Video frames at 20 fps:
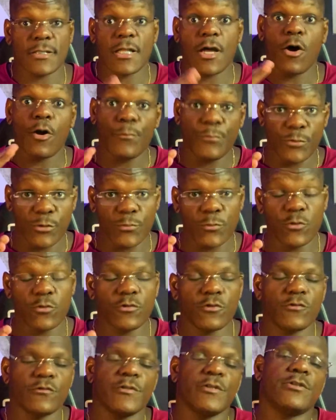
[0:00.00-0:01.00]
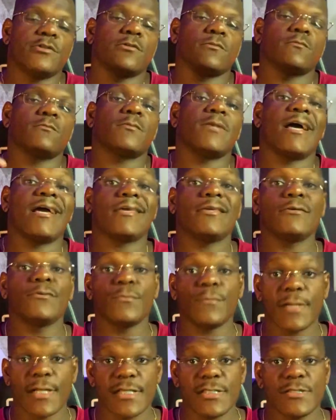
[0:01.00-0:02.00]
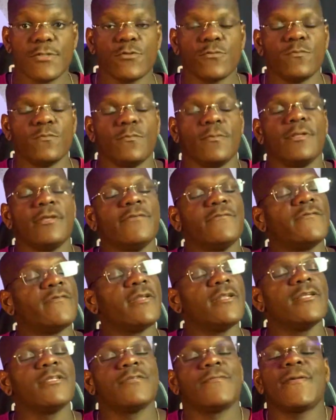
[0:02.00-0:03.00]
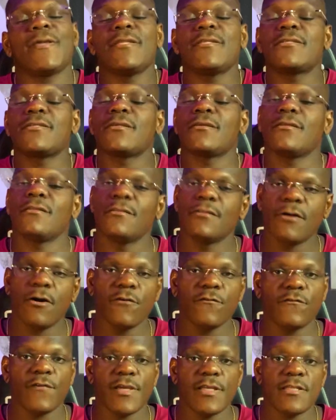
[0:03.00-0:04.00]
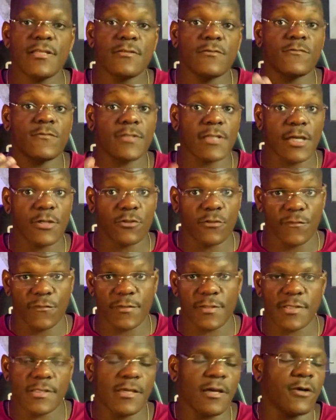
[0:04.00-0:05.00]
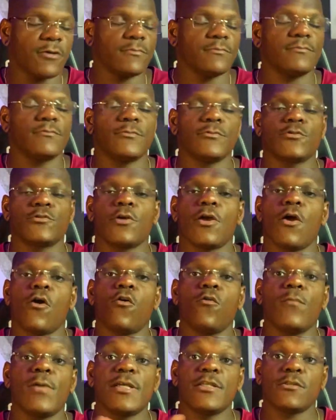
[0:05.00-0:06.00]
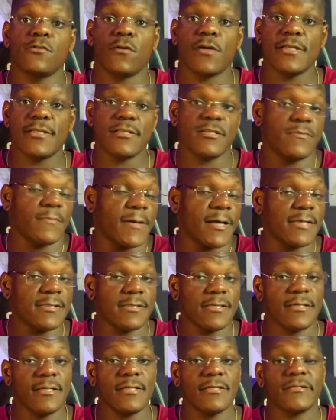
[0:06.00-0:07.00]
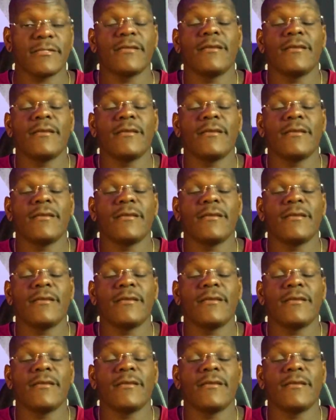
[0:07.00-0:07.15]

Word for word: da Optimum Nutrition aqui no Brasil, infelizmente, não vendem no site oficial, só em algumas lojas parceiras.